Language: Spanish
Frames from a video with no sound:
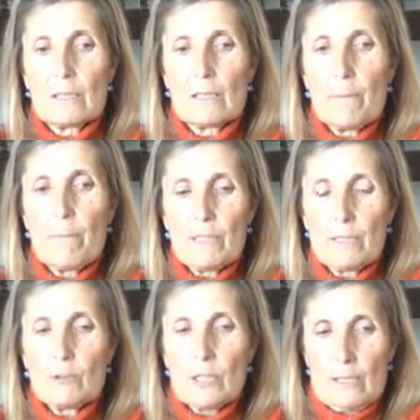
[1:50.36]
si
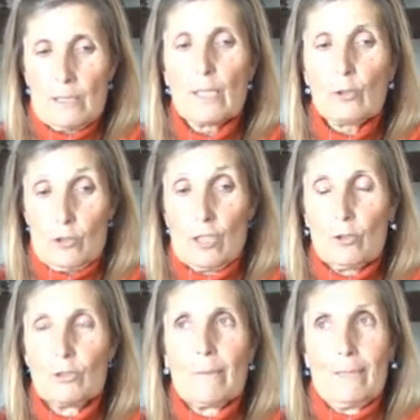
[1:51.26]
empezamos a hacer las
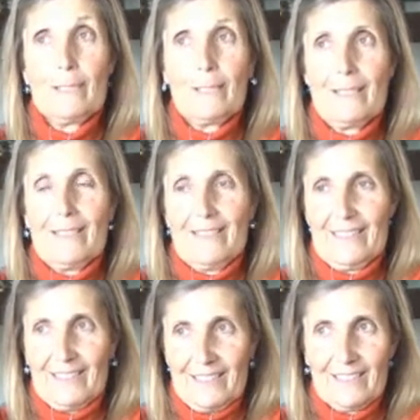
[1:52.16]
cosas de otra manera.
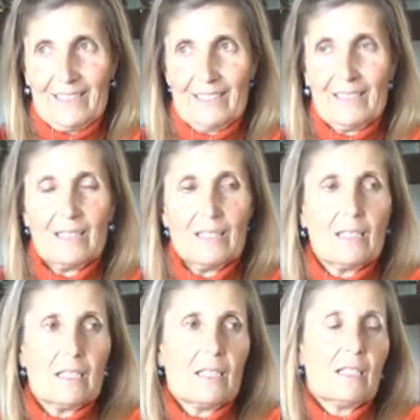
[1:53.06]
Bien. ¿Eh?
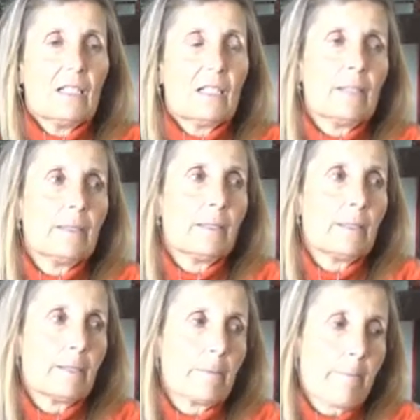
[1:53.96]

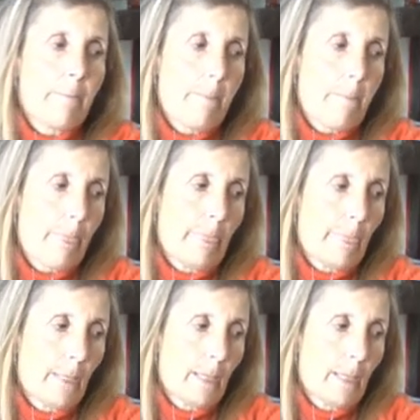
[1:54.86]
Em,